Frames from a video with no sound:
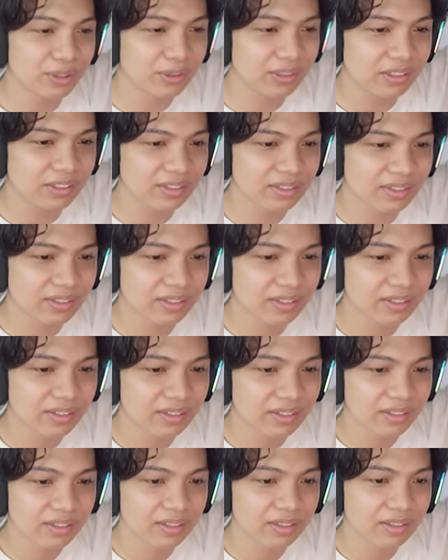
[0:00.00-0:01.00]
gitu guys
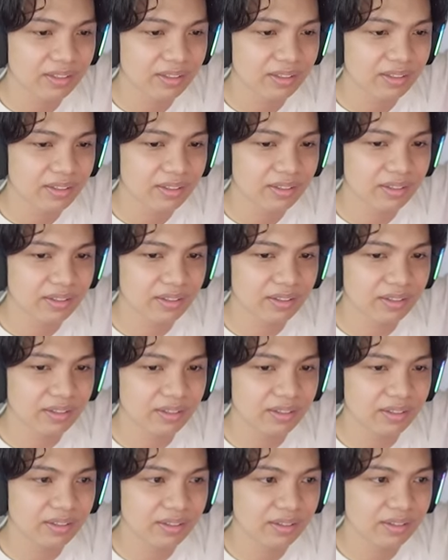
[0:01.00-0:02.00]
Aha.
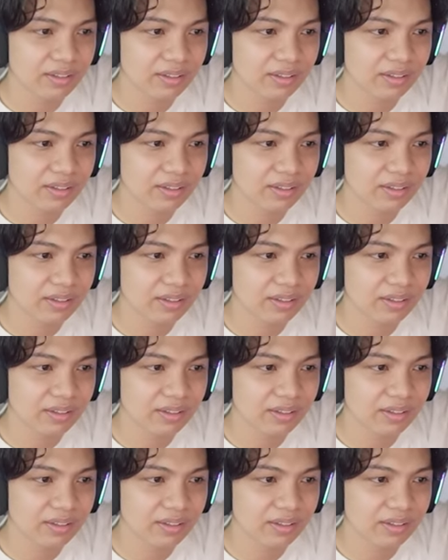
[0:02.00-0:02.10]
Uh-huh.